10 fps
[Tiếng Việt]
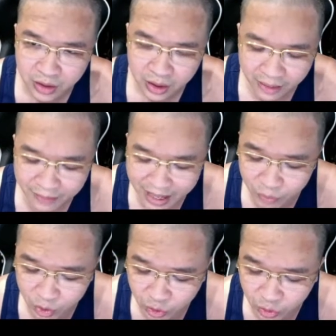các bạn
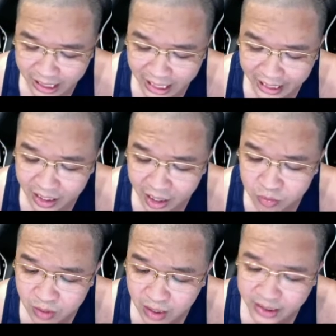muốn tồn tại hay
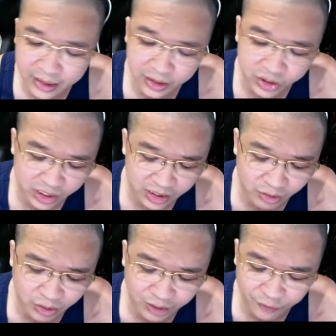không ở trên thị trường giao
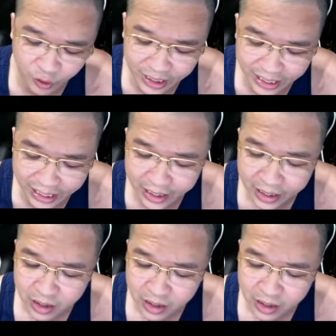dịch forex này